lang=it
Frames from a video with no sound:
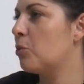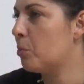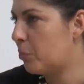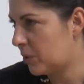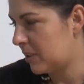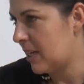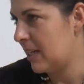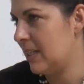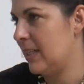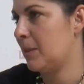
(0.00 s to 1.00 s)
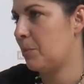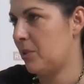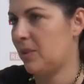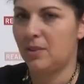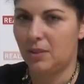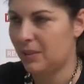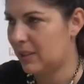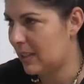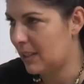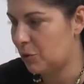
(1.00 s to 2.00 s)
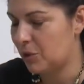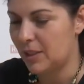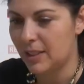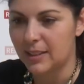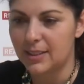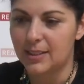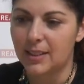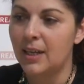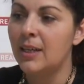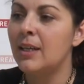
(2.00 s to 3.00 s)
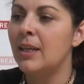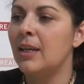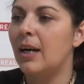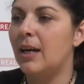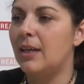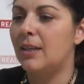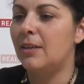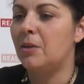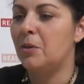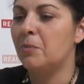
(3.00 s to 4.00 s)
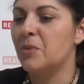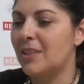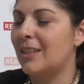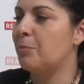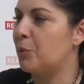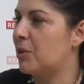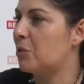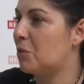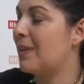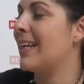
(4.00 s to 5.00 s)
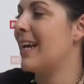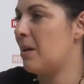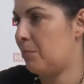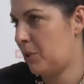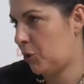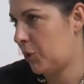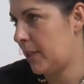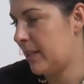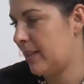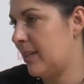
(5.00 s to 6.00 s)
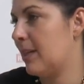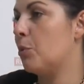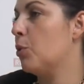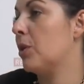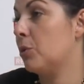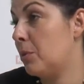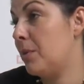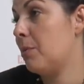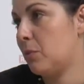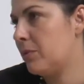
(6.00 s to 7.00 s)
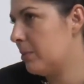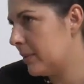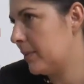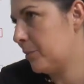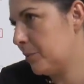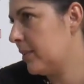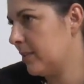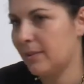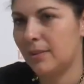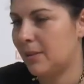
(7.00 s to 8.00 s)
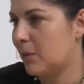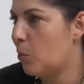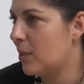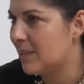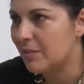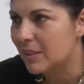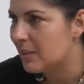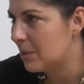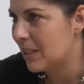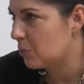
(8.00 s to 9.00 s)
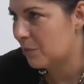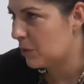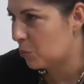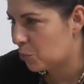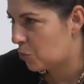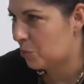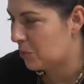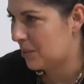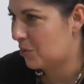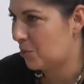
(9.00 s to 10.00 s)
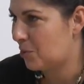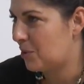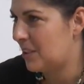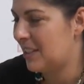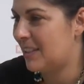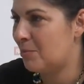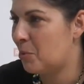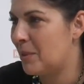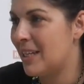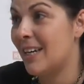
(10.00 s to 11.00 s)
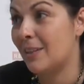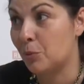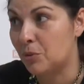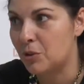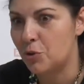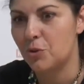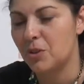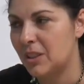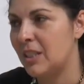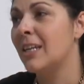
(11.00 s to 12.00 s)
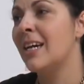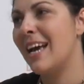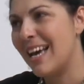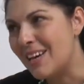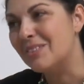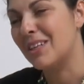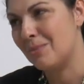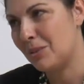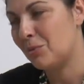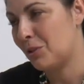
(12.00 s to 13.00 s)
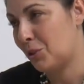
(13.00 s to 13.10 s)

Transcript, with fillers: ad un portale, che possa essere verticale o generalista, uh, sa di poter trovare ampia scelta e quello che noi abbiamo ovviamente con uh, quasi 20.000 nuovi annunci, quindi solo di, di immobiliare tutti i giorni, è veramente una